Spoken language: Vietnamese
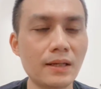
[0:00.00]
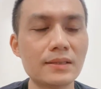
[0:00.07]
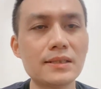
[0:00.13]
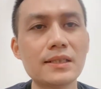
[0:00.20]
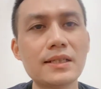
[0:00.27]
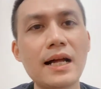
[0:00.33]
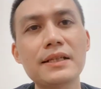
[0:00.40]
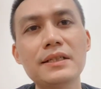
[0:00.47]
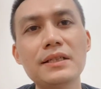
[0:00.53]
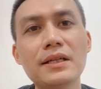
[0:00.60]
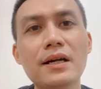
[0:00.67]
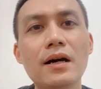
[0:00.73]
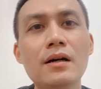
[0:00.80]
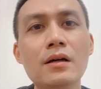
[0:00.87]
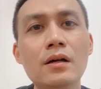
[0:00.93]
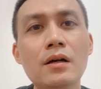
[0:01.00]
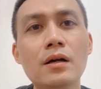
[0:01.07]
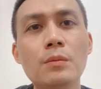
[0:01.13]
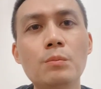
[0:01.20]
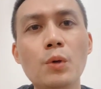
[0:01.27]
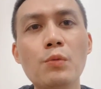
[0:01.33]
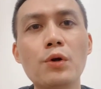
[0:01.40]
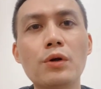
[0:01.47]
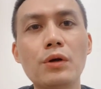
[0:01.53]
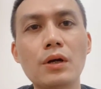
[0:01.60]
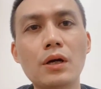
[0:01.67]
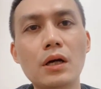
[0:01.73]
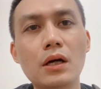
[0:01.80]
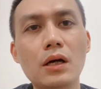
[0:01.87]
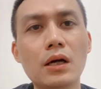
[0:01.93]
Thực ra thì mỗi một
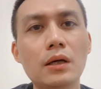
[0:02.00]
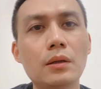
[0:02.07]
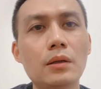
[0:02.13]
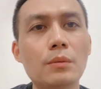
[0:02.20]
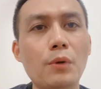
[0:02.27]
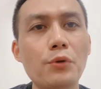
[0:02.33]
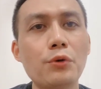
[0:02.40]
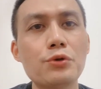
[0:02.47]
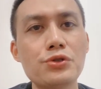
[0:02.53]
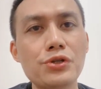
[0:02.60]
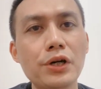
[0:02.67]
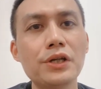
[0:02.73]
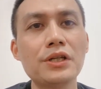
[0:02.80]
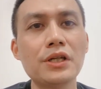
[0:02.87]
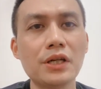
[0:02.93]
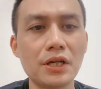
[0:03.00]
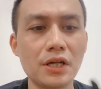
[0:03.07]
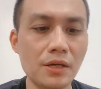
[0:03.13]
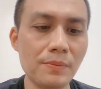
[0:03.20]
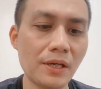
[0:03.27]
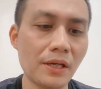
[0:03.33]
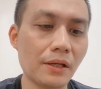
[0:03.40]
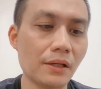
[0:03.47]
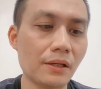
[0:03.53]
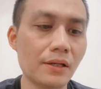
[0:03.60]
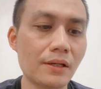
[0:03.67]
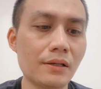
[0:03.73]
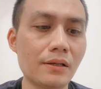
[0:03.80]
món đồ chơi thì khi mình